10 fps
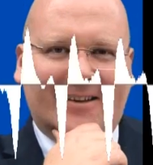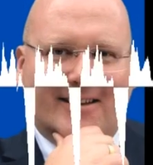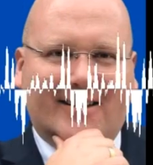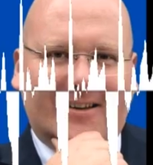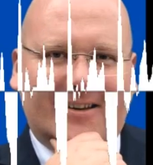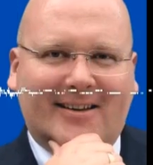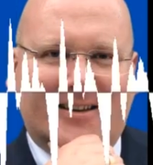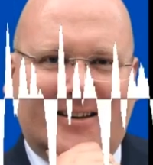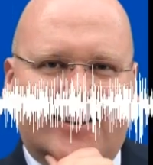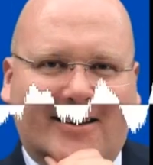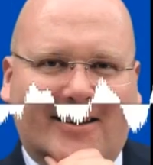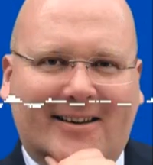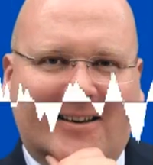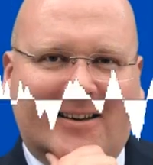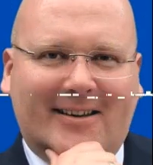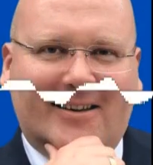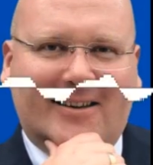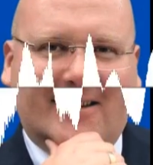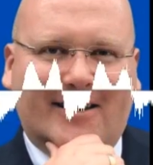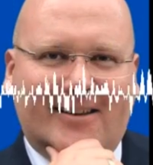neuen Arbeitsplätze herkommen, die
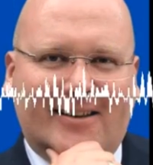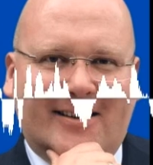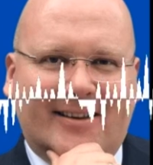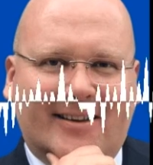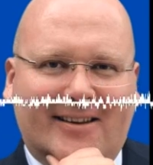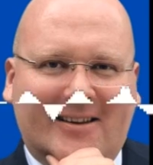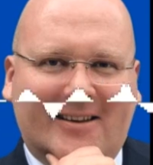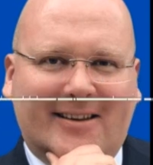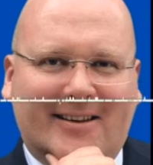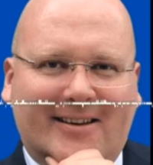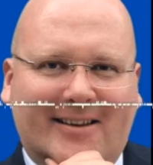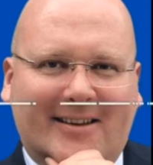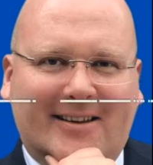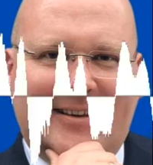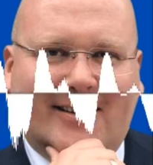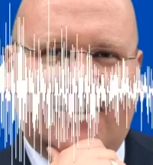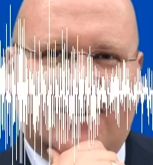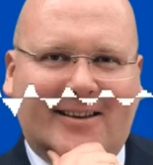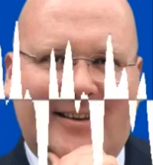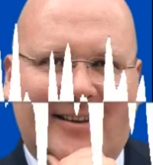digital laufen, die in die
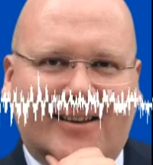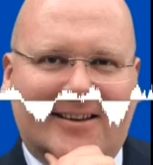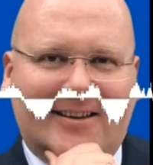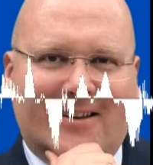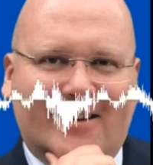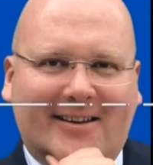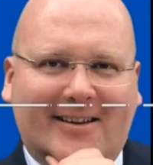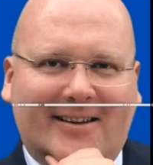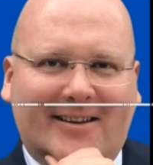Zukunft weisen?